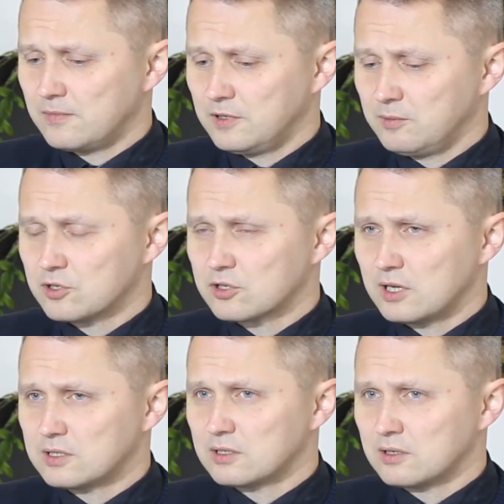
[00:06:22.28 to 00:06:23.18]
Не
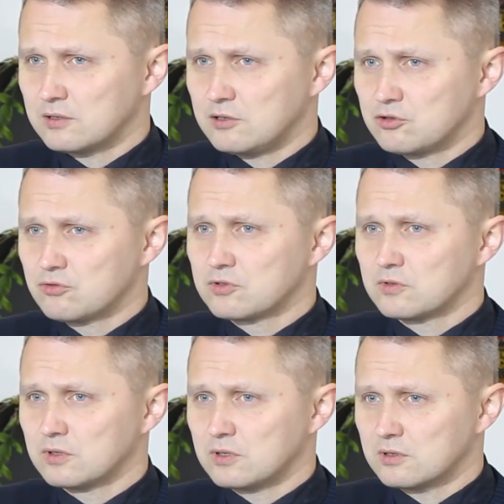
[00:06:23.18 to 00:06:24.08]
мечтательно, не
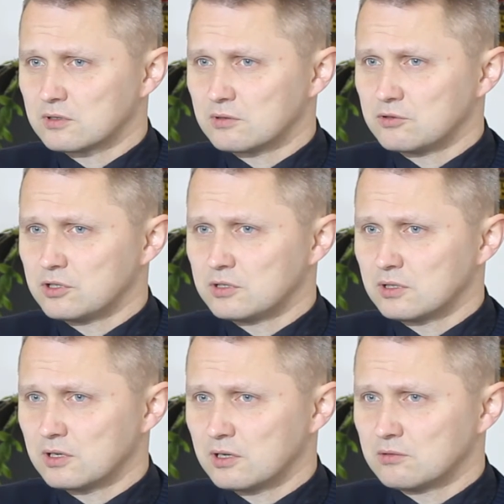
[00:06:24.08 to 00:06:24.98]
чувственно
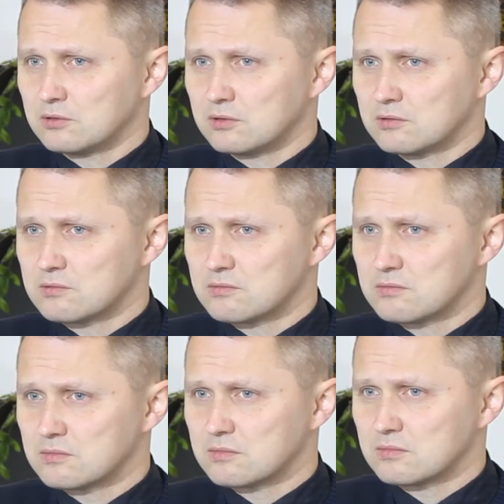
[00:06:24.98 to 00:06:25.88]
исключительно, а вот
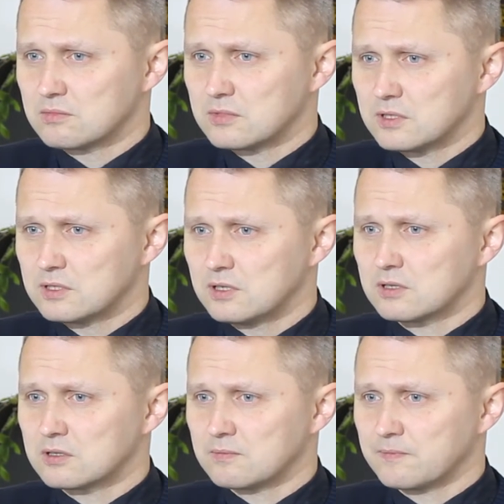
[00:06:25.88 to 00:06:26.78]

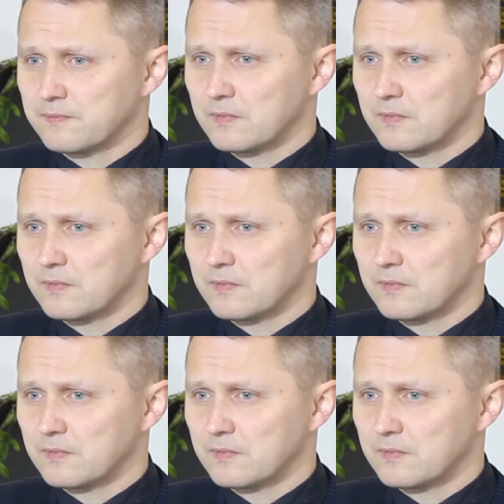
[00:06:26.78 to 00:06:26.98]
сердцем